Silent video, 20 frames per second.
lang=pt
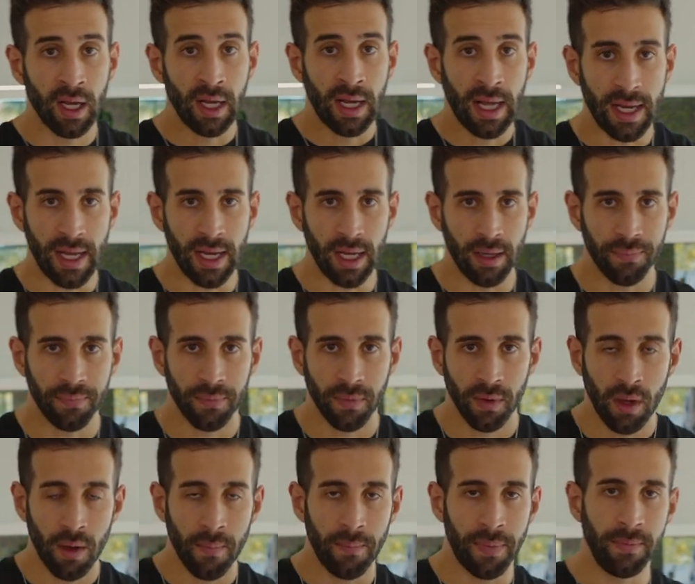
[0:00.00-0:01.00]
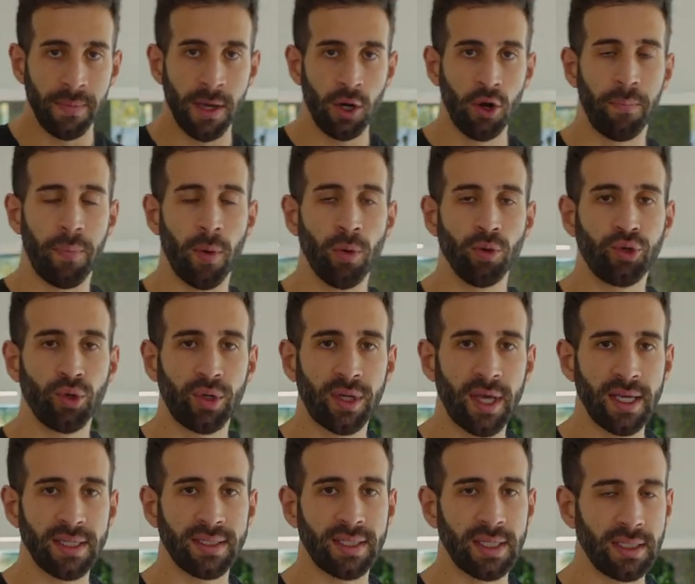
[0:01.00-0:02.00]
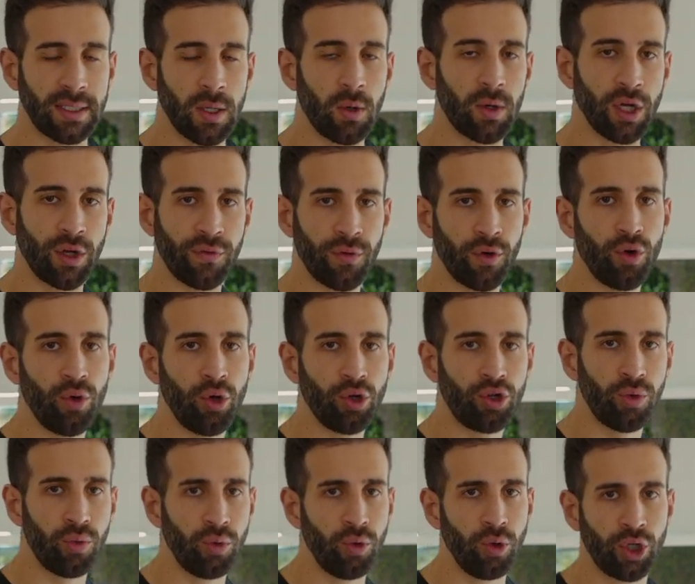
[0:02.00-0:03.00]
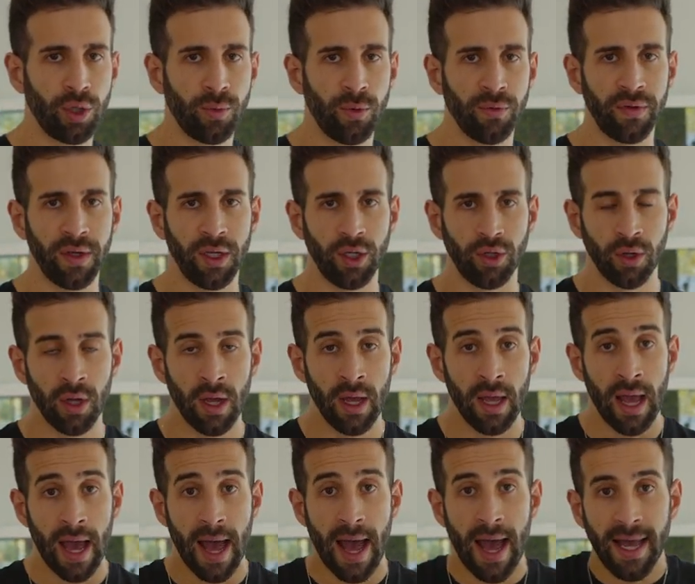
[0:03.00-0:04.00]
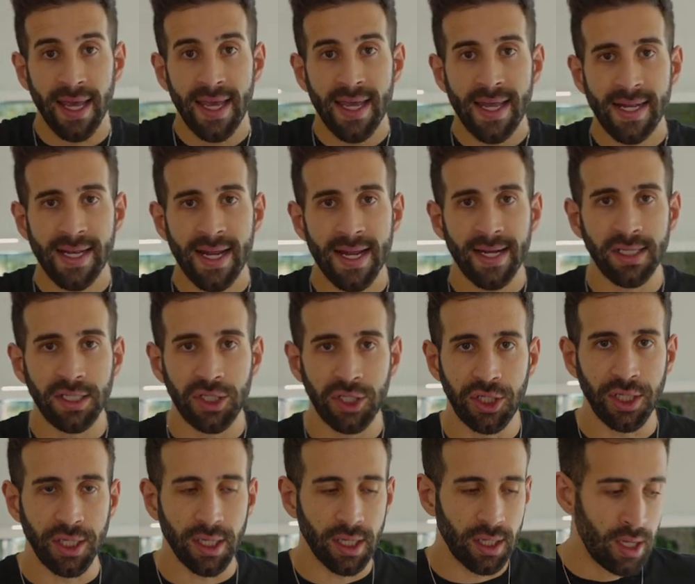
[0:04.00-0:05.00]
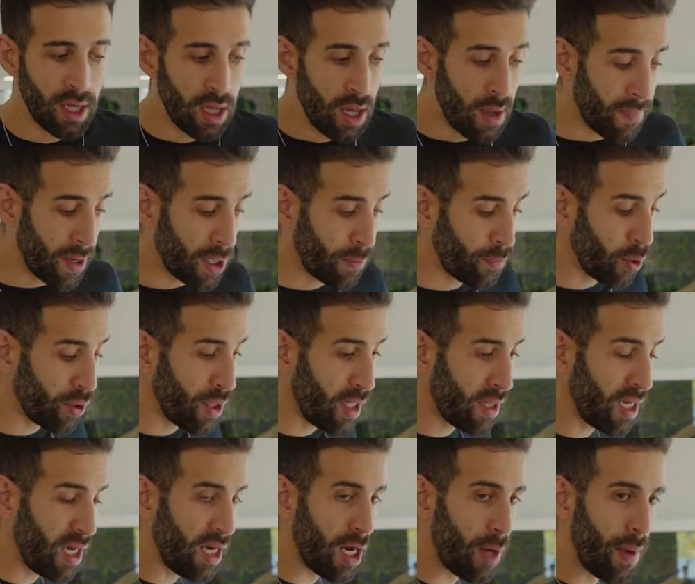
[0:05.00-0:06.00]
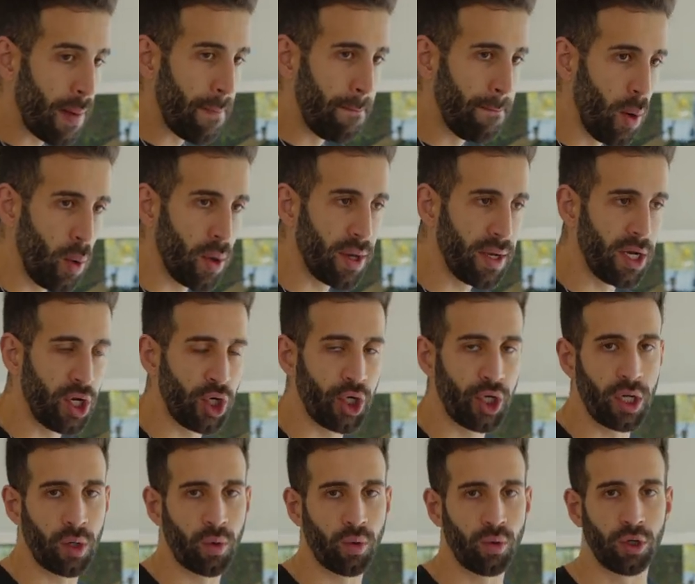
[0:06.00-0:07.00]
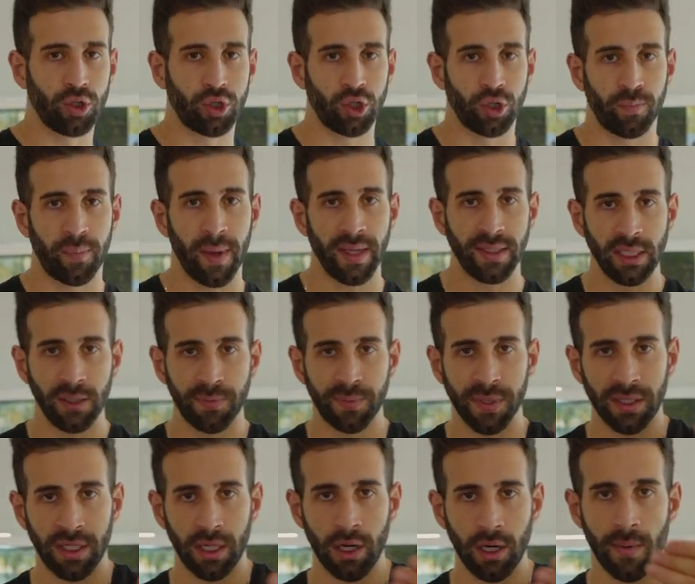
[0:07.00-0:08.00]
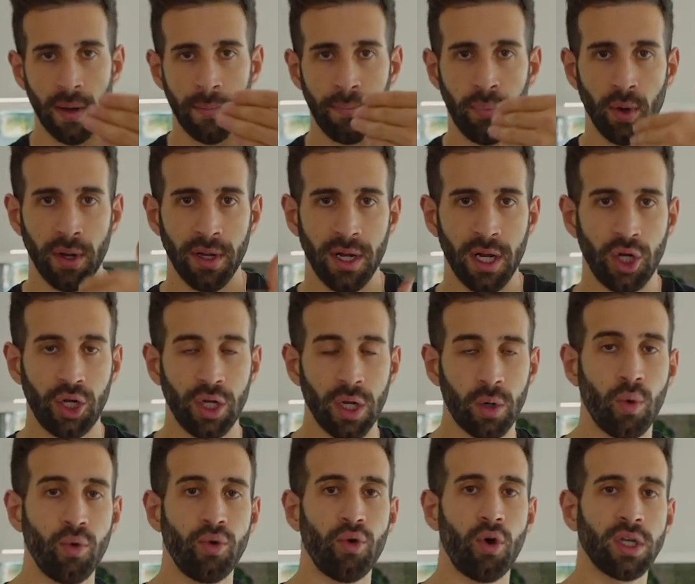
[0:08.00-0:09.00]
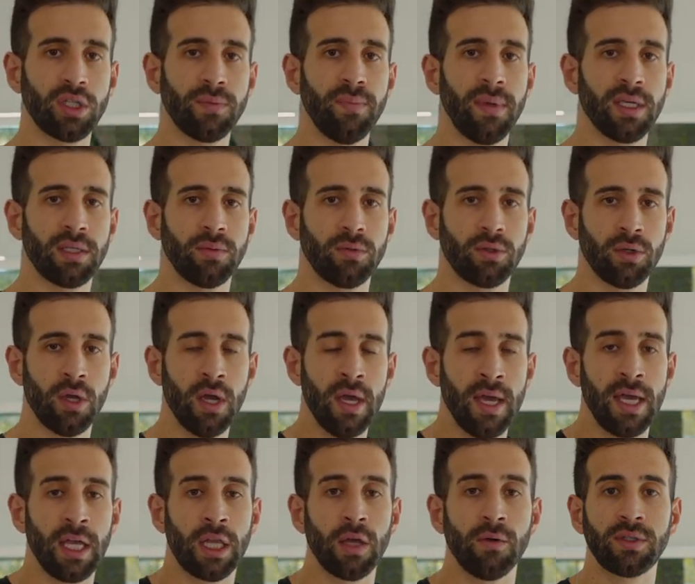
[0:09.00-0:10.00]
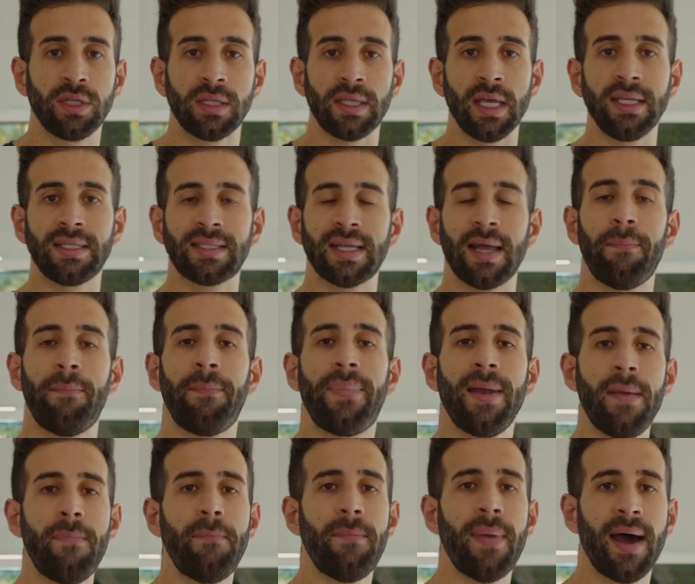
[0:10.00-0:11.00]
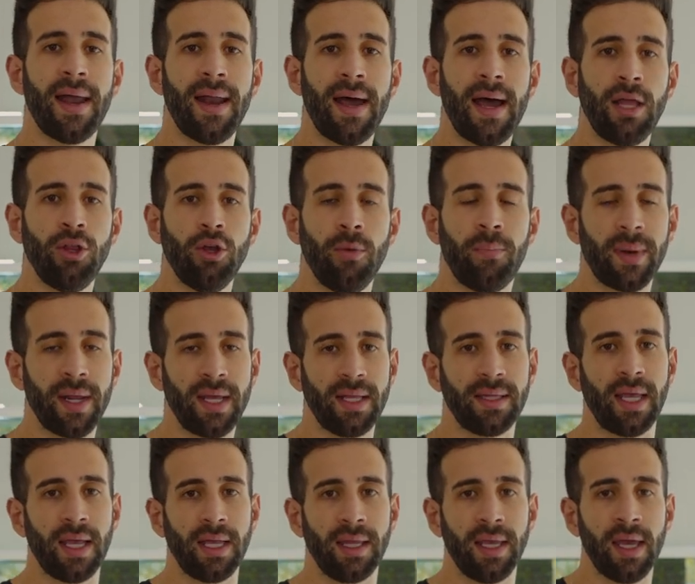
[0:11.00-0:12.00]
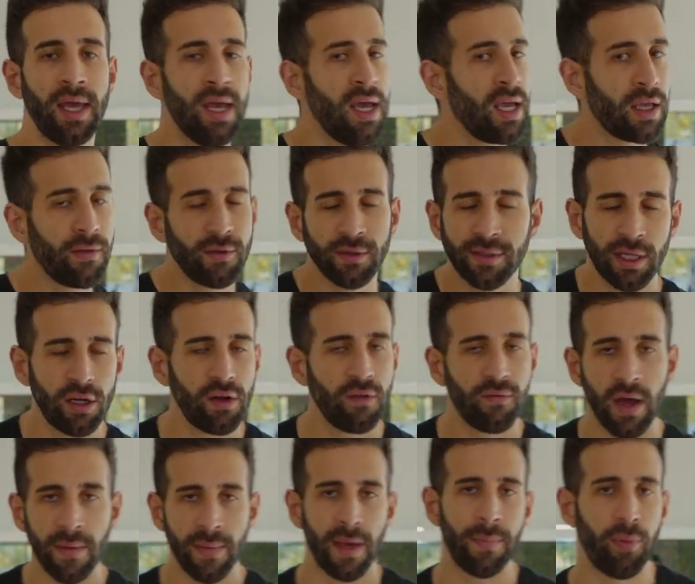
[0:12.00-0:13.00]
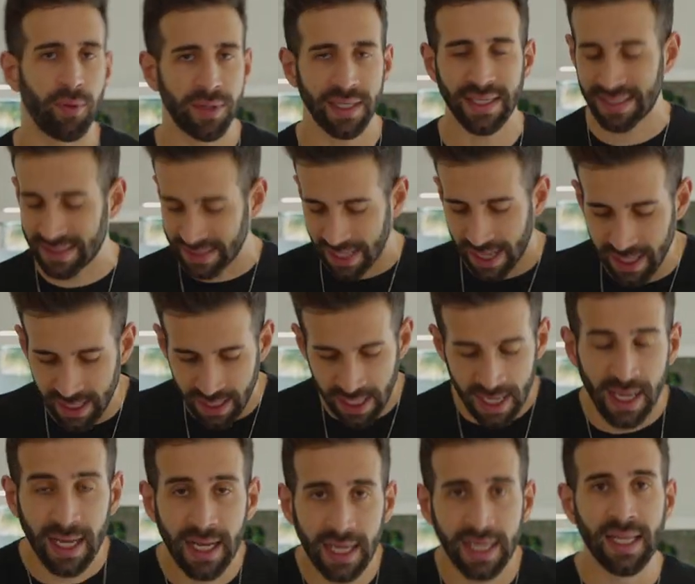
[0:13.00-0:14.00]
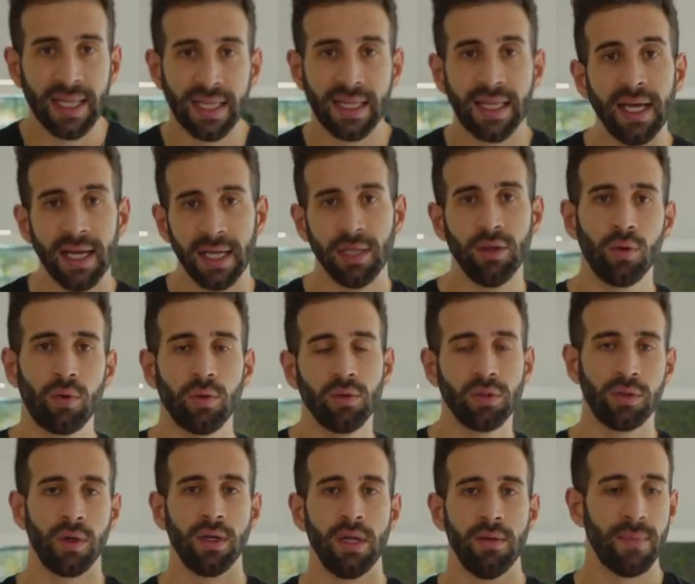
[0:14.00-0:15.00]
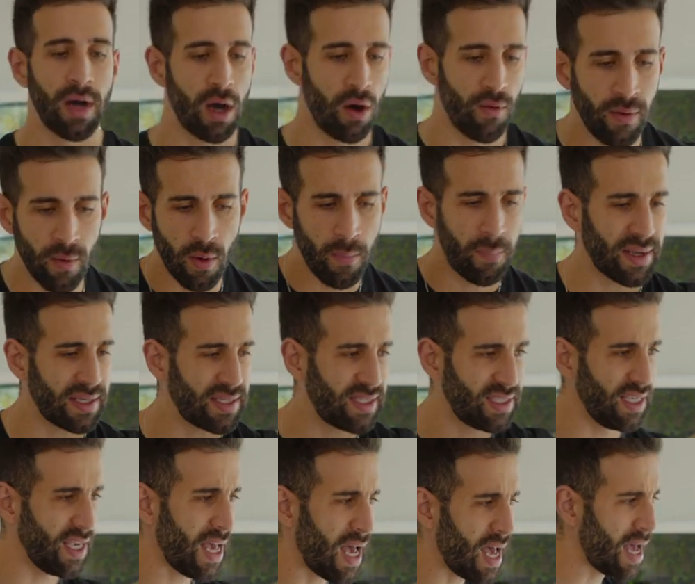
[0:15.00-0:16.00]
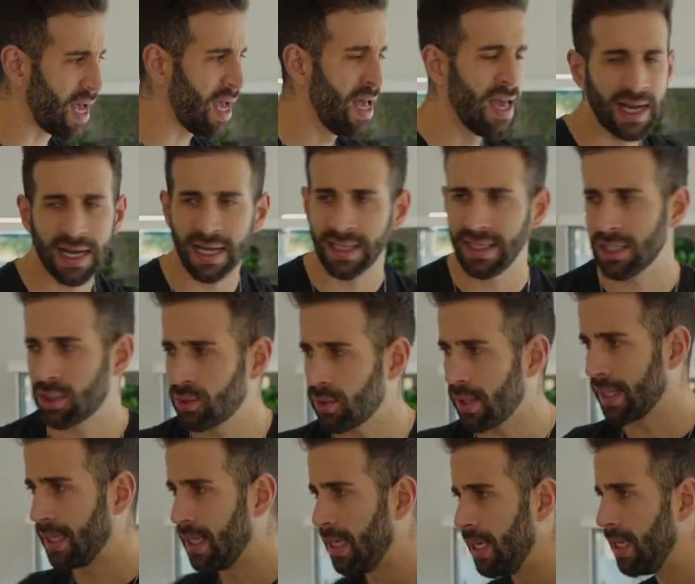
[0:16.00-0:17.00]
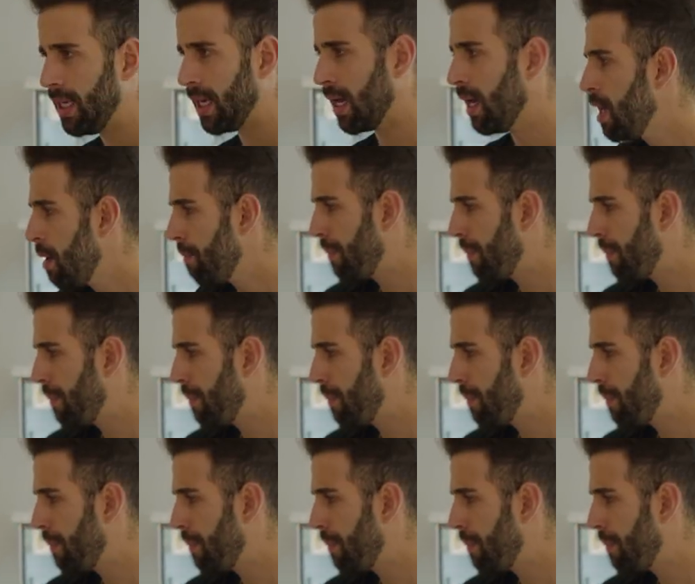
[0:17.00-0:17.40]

Galera, primeiro ponto que é essencial que a gente falou no último vídeo, a energia. Para gente poder treinar uma boa energia com nossos pets, a gente precisa treinar uma boa energia com nós mesmos. Então você tem que estar preparado para entender que você não vai mais poder sair gritando com o seu animal. Vamos passear, cadê sua guia?